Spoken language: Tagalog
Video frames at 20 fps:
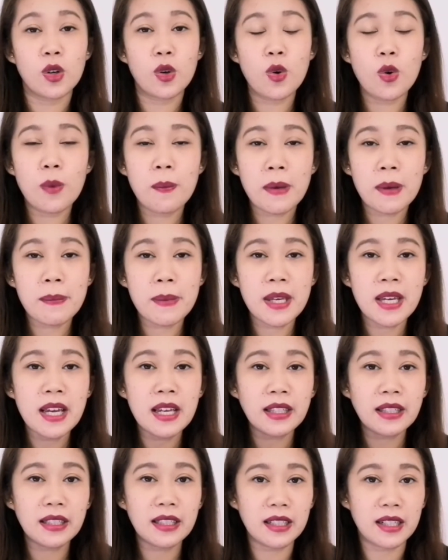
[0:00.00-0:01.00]
kung
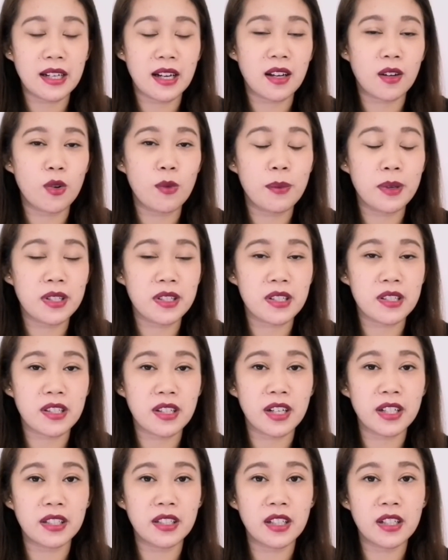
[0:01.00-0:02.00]
mabigat ka, kung
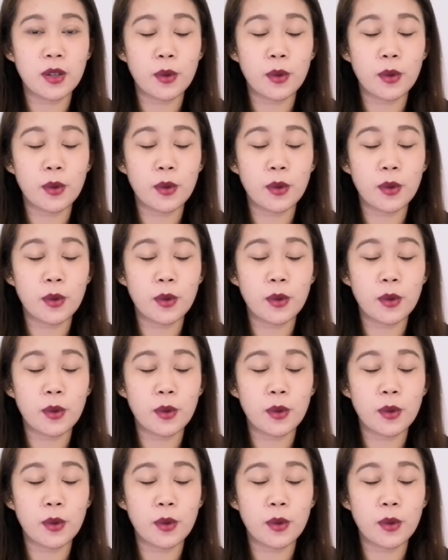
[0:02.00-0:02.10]
magsa-start ka